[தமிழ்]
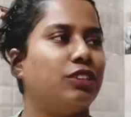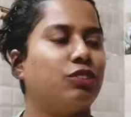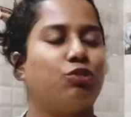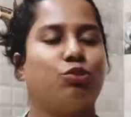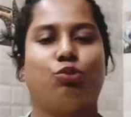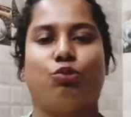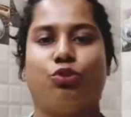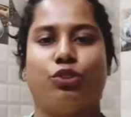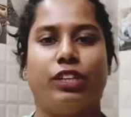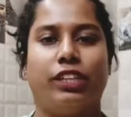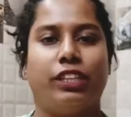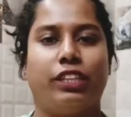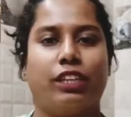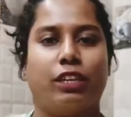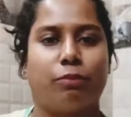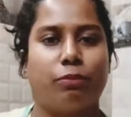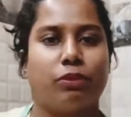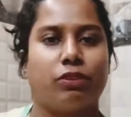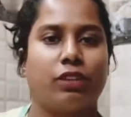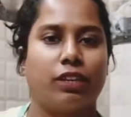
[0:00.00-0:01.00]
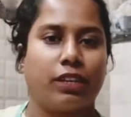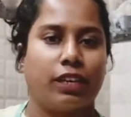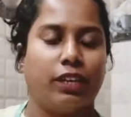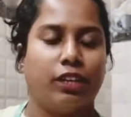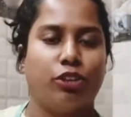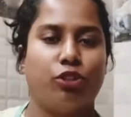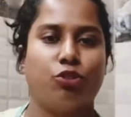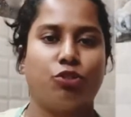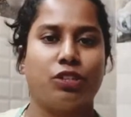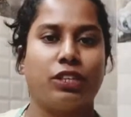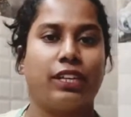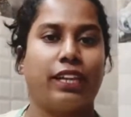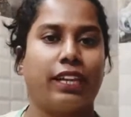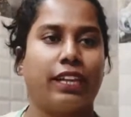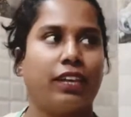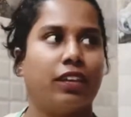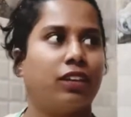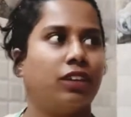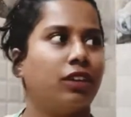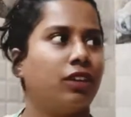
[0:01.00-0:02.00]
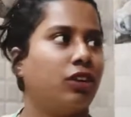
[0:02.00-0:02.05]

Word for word: ஸோ நீ இதுக்கப்புறம் நான் கண்டினியூஸாக நிறைய